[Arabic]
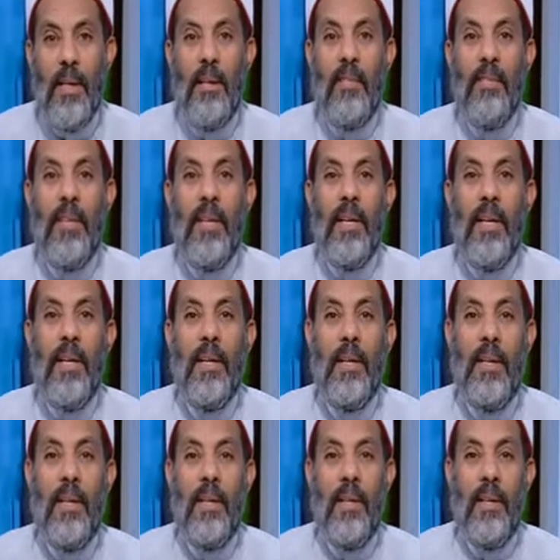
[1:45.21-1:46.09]

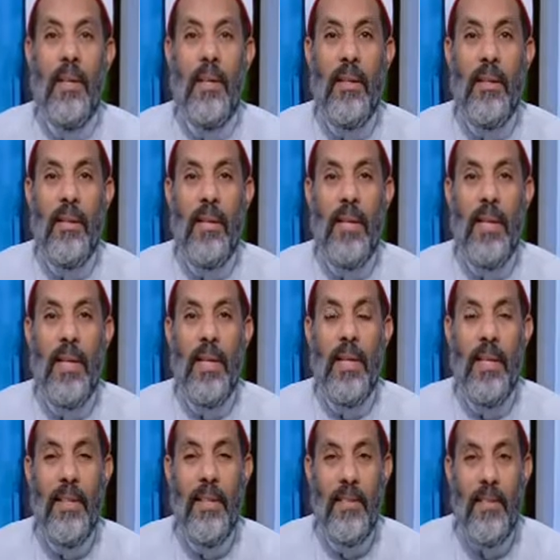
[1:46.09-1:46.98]

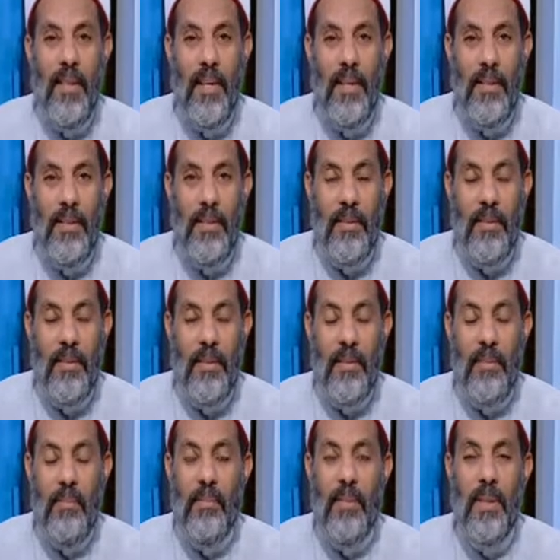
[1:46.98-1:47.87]
فالانسان
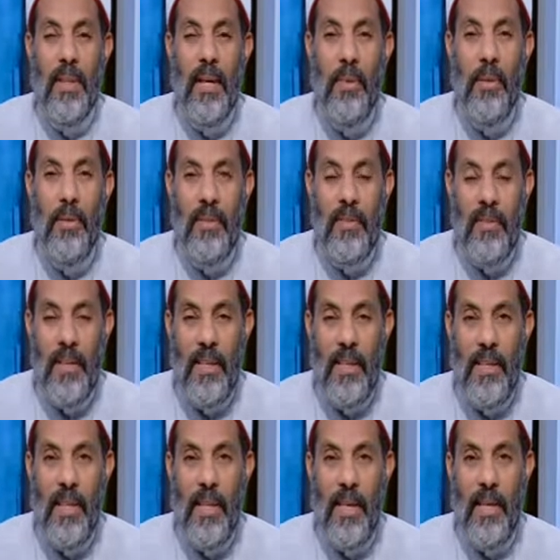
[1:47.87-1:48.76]
آه، من اول
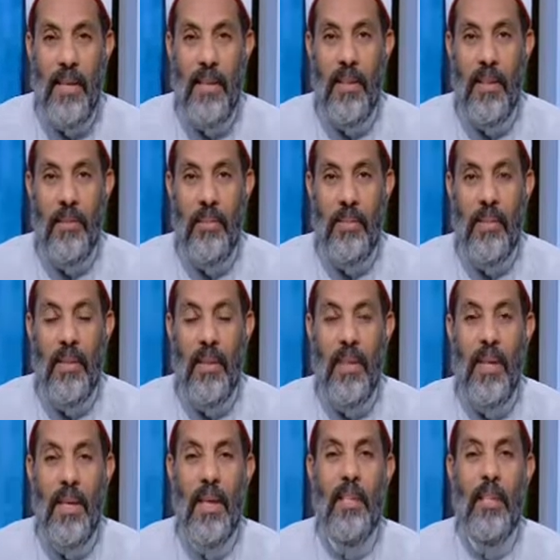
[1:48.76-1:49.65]
سيدنا ادم
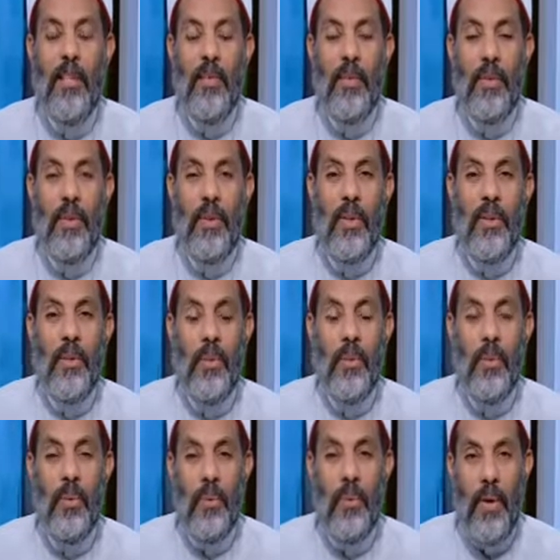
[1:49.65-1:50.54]
كانت
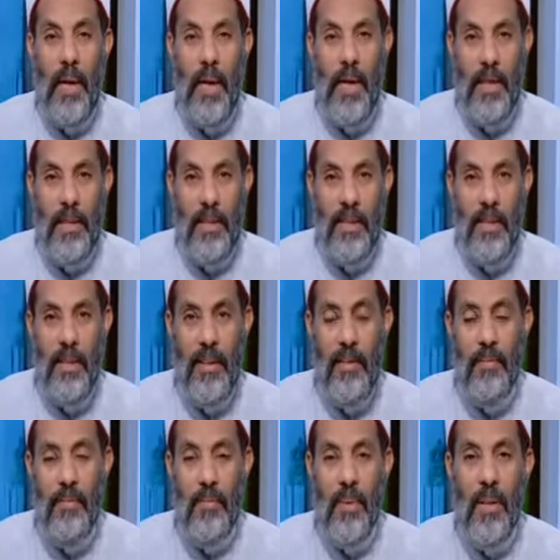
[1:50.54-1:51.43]
فطرته هكذا
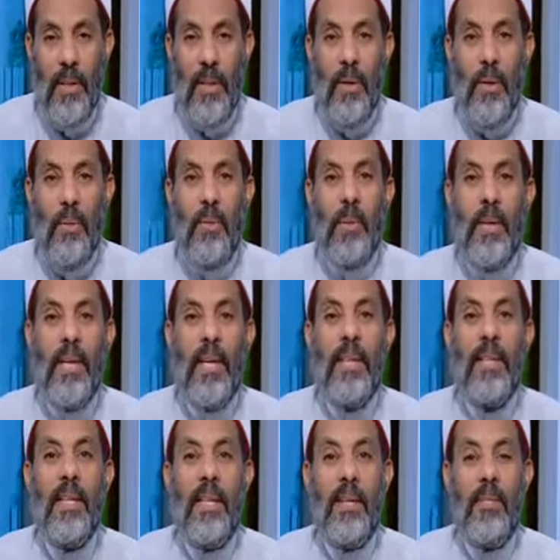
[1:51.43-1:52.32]

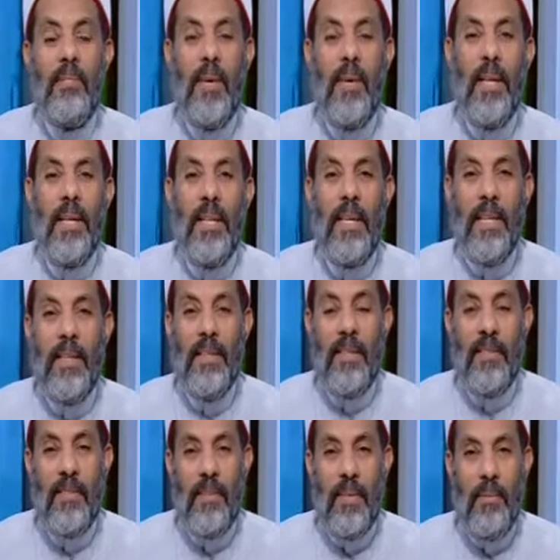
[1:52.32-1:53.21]
وكان ينبغي ان
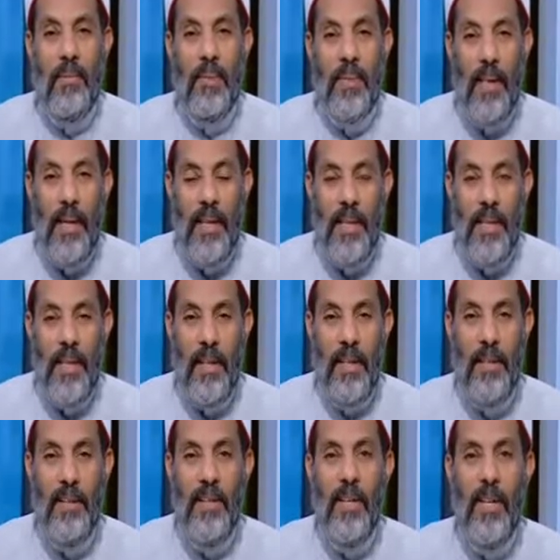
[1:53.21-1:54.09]
يستمر على
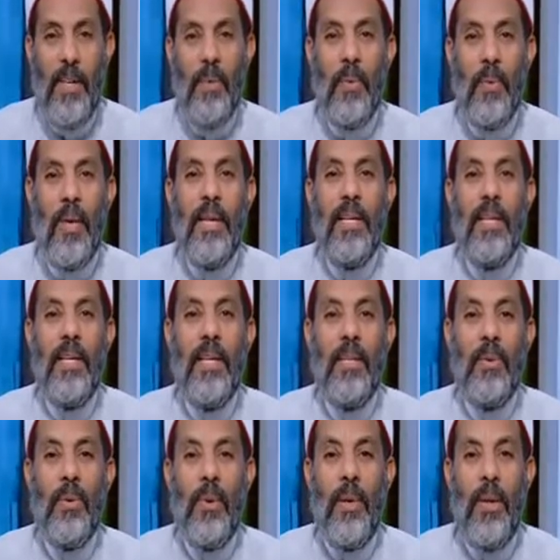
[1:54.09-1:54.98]
هذا والا
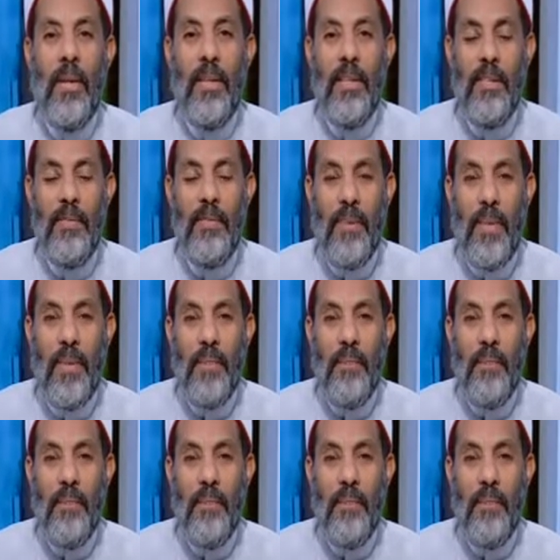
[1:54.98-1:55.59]
يخالف